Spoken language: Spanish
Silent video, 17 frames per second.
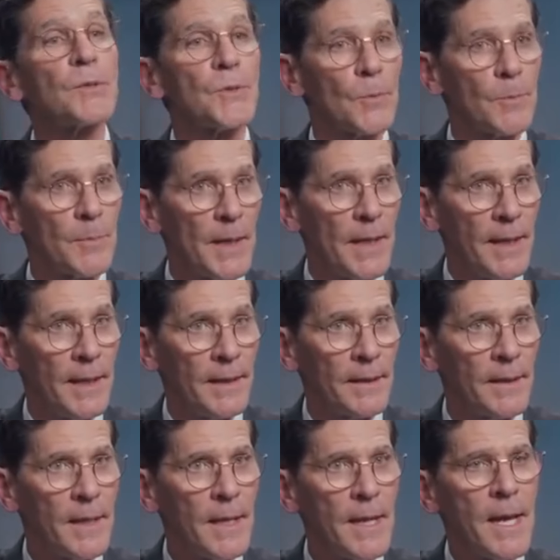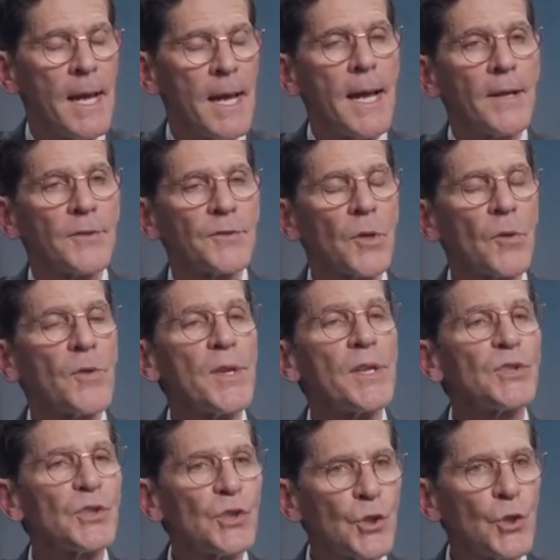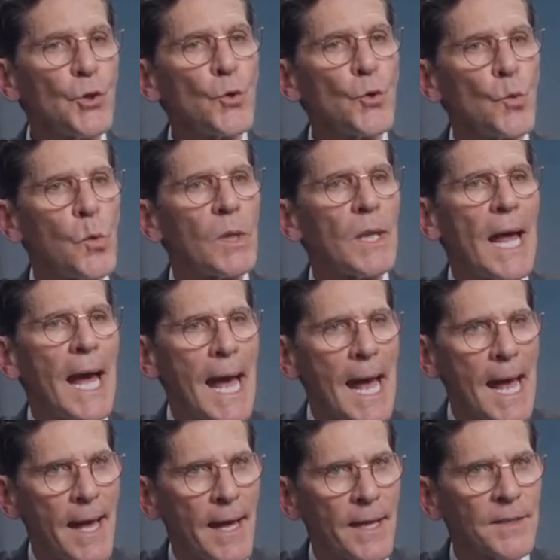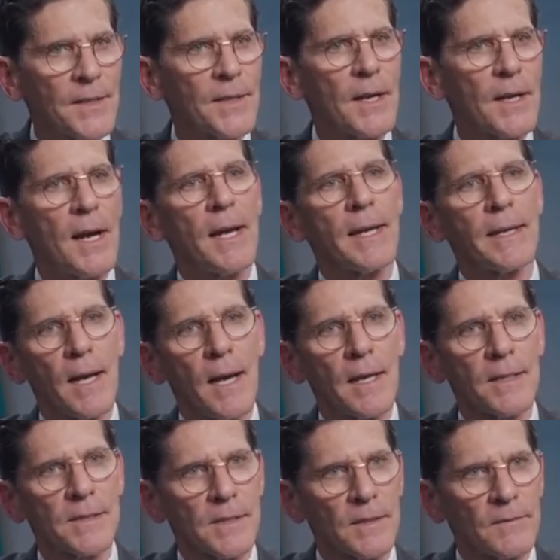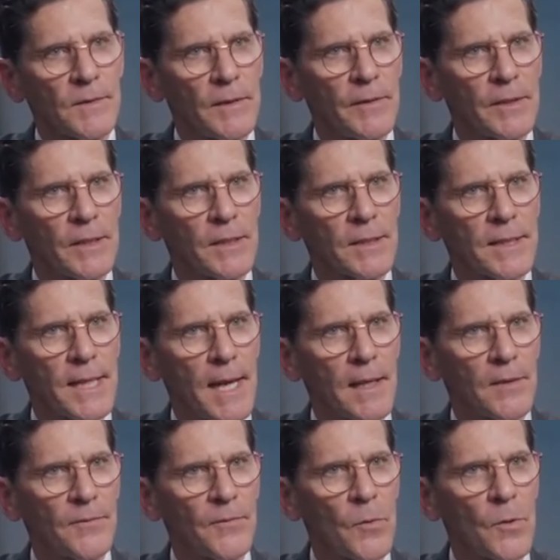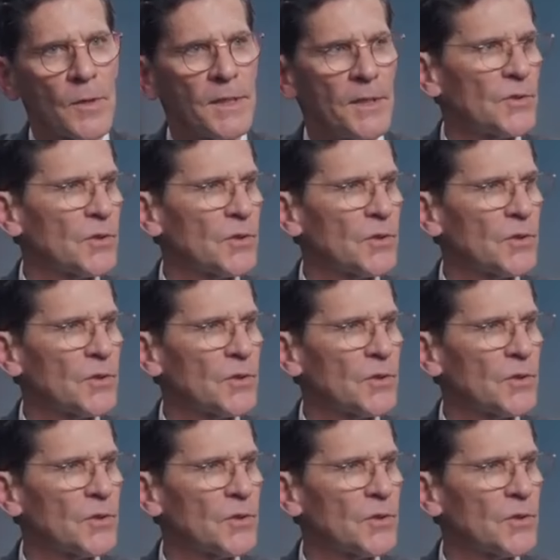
vecinos están pagando. Esto también aumentará el alto costo de vida en California.